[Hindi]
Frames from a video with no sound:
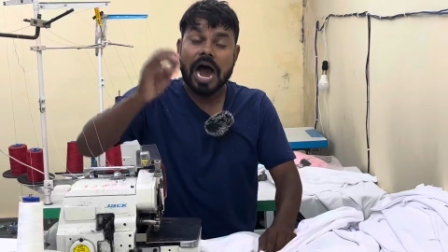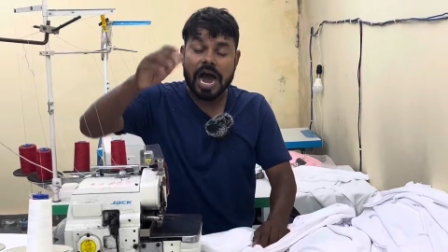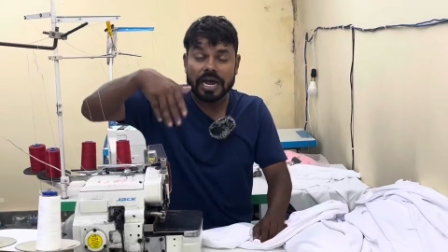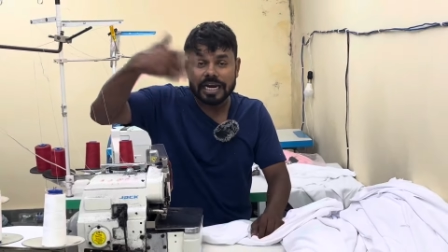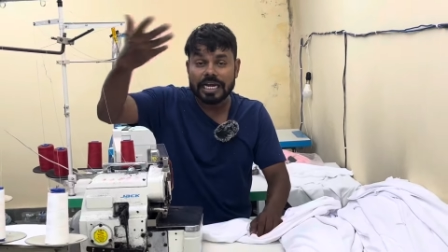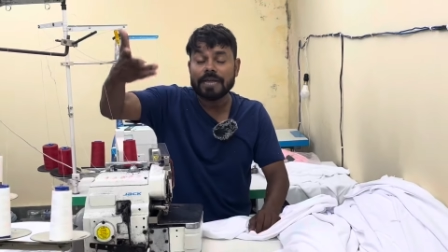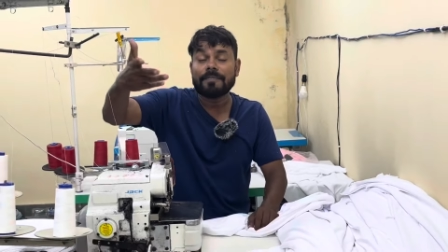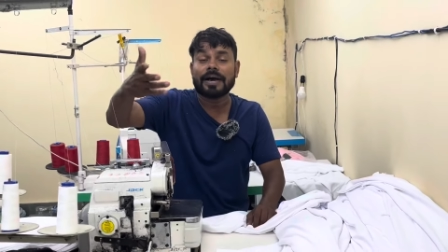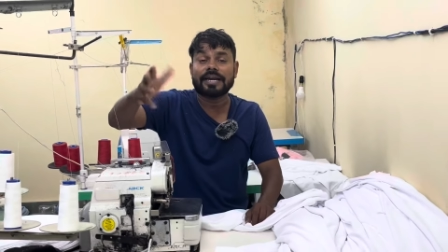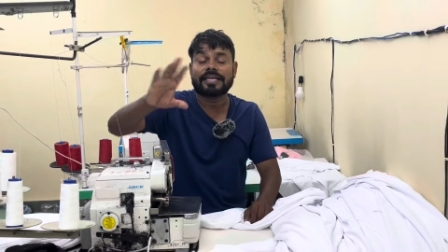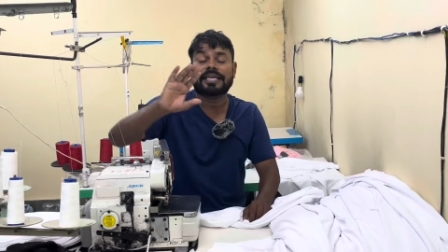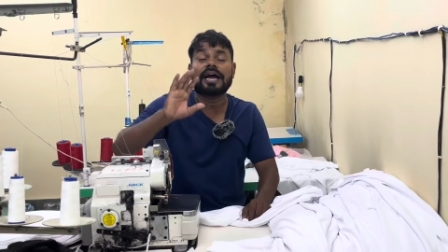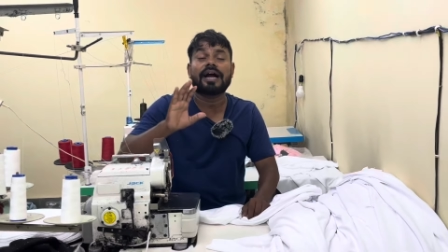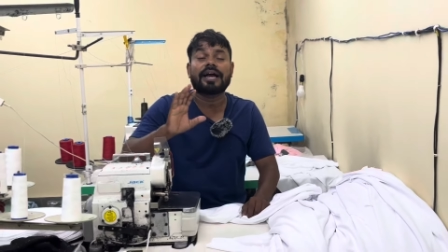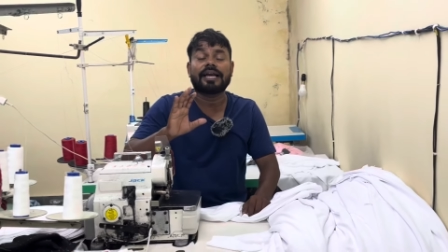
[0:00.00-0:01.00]
अगली बार
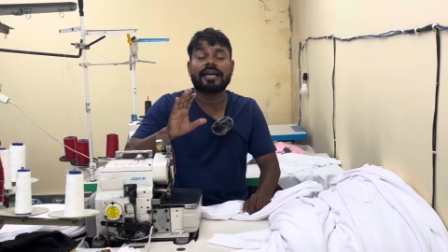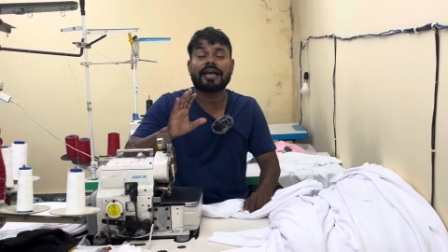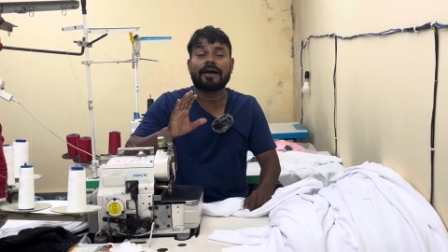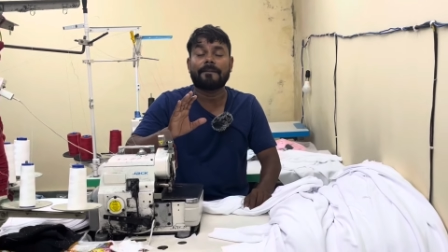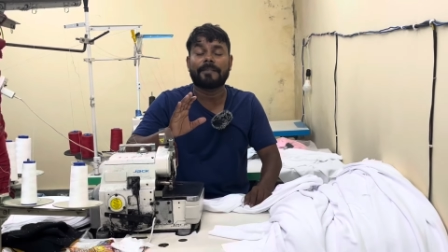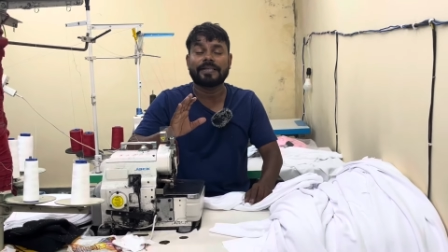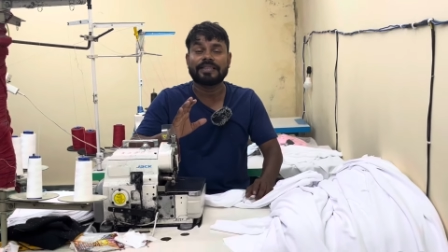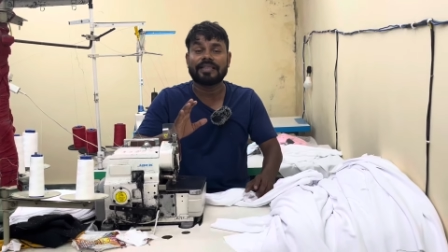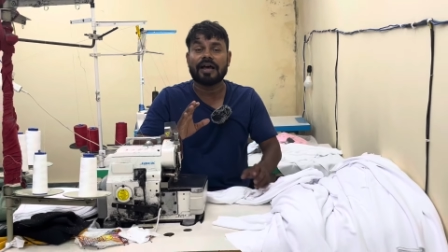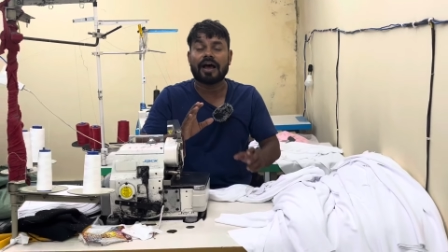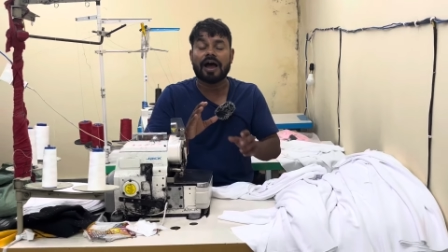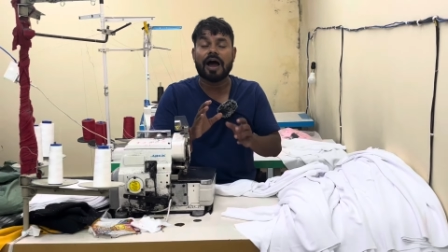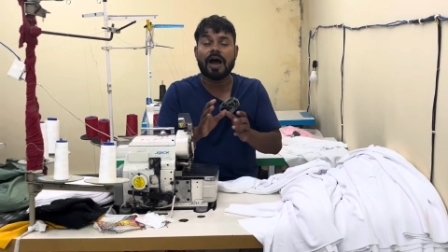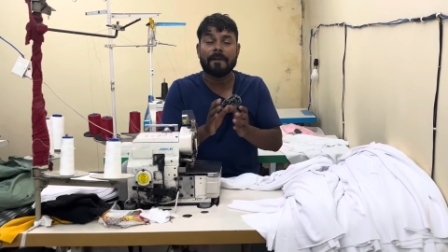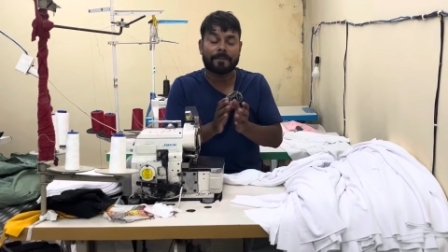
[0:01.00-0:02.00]
क्या करेगा बंदा
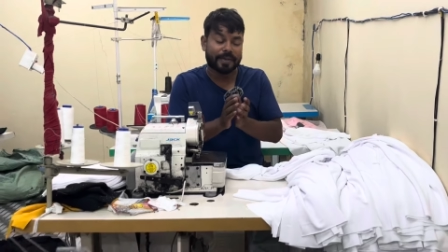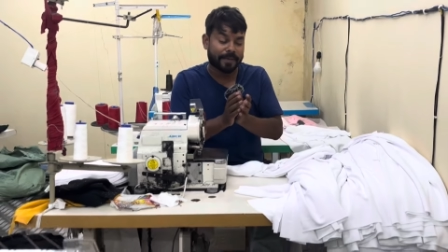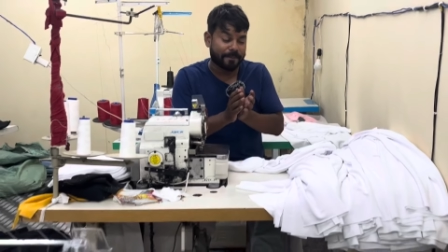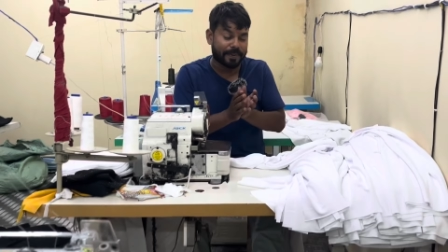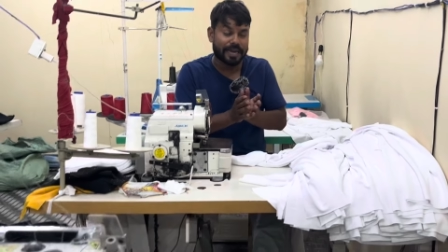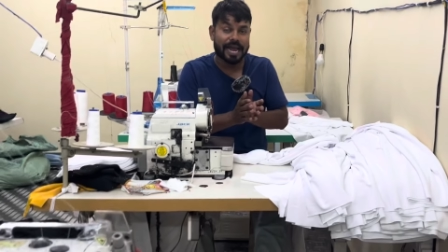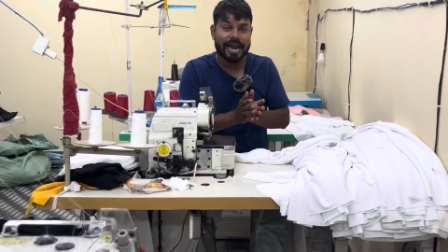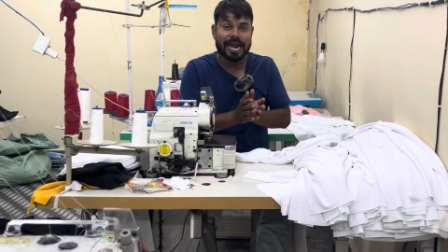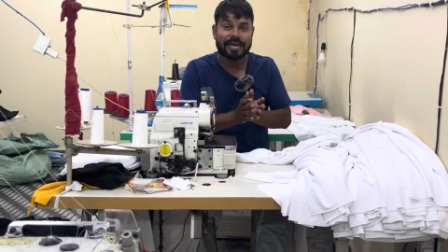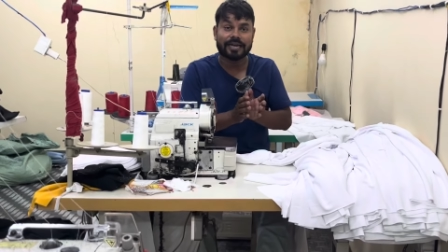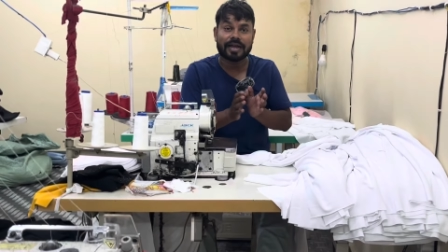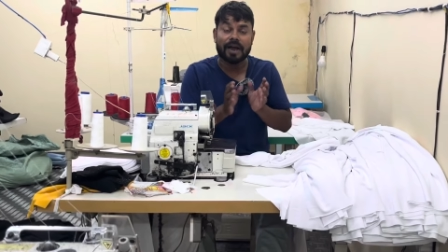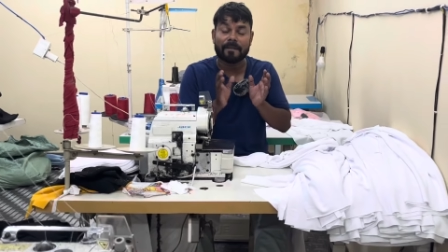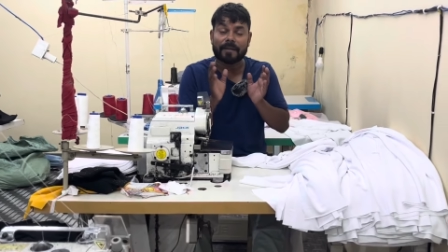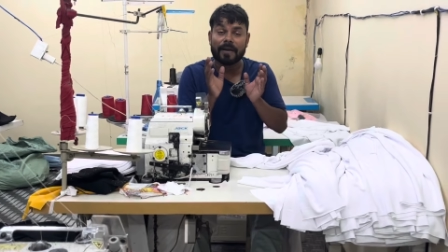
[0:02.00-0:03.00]
आपके बिना एड
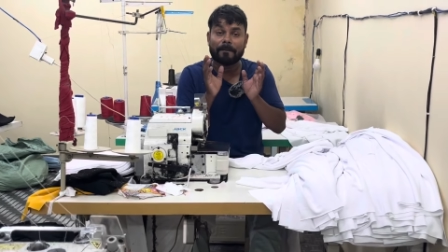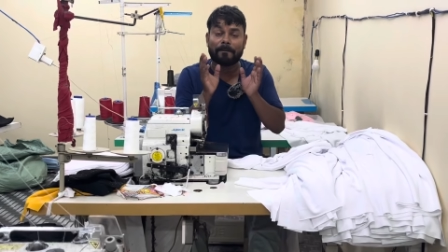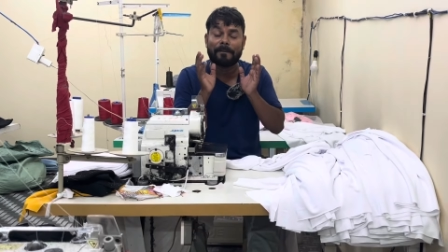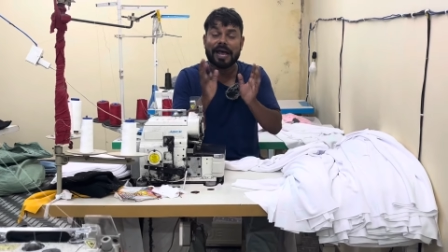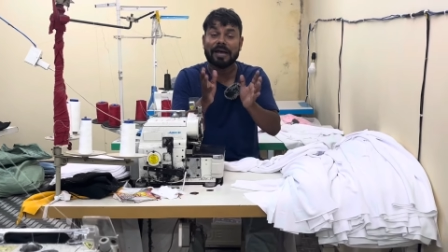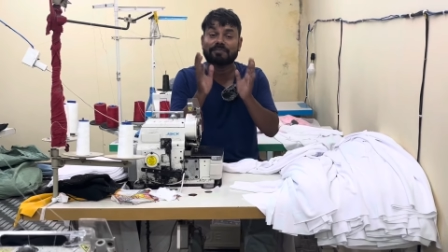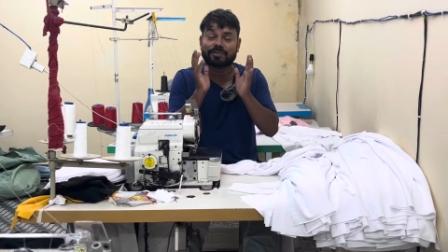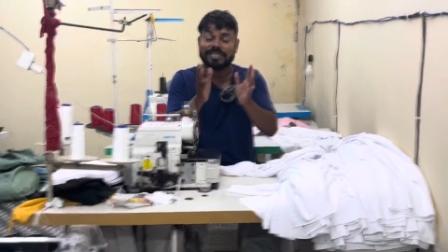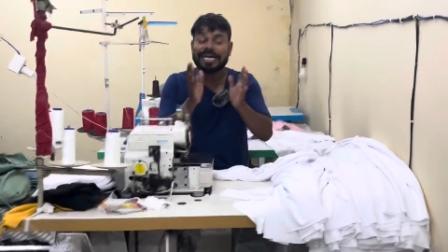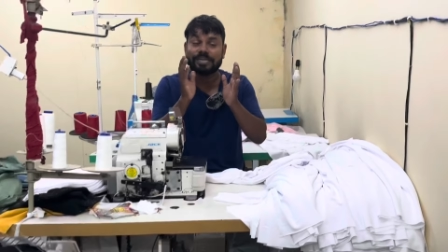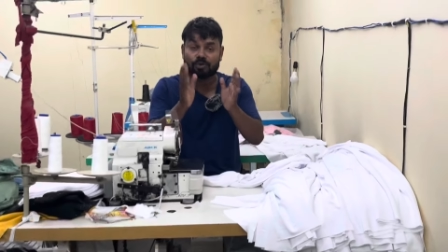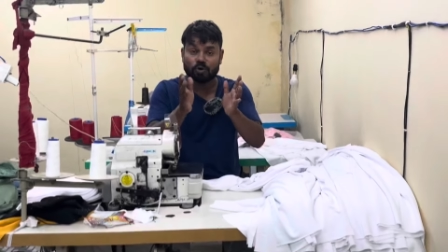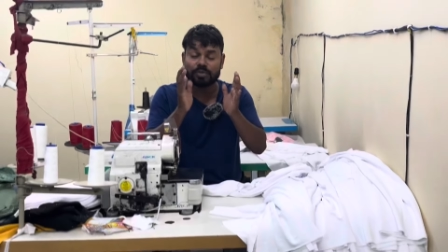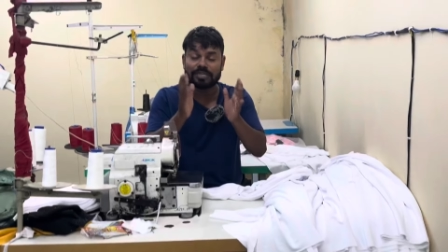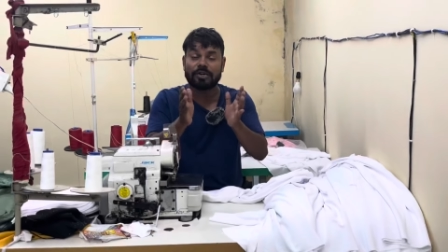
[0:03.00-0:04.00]
का आपका वेबसाइट
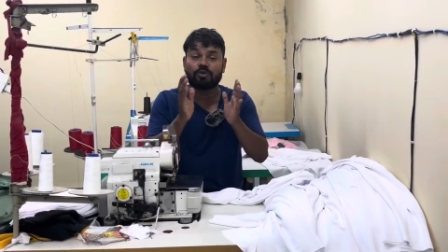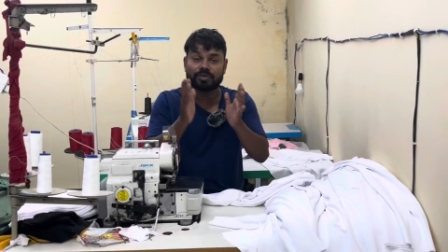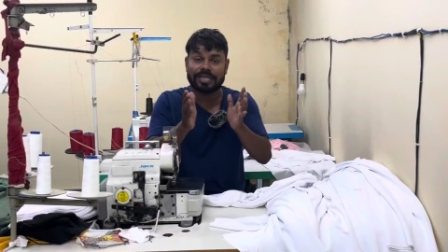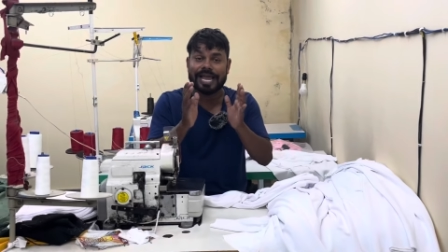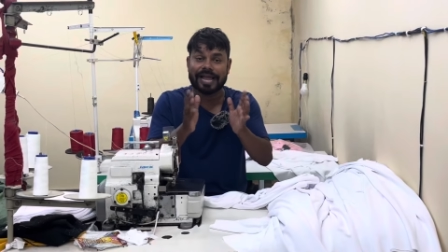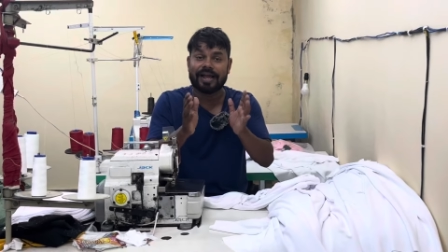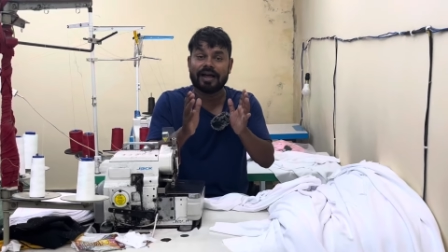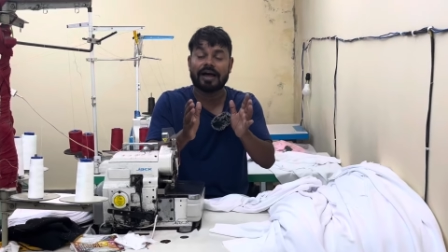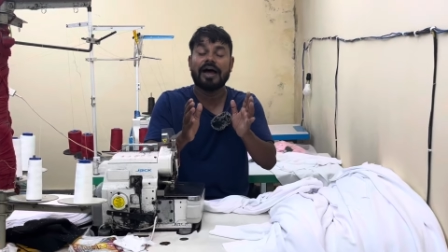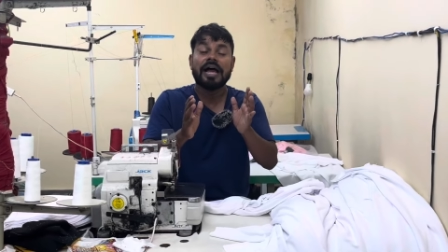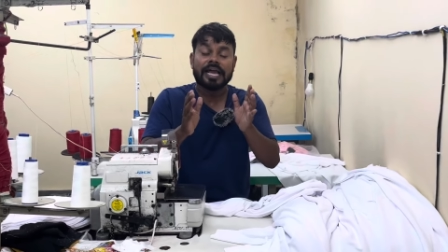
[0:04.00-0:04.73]
ढूंढते ढूंढते आएगा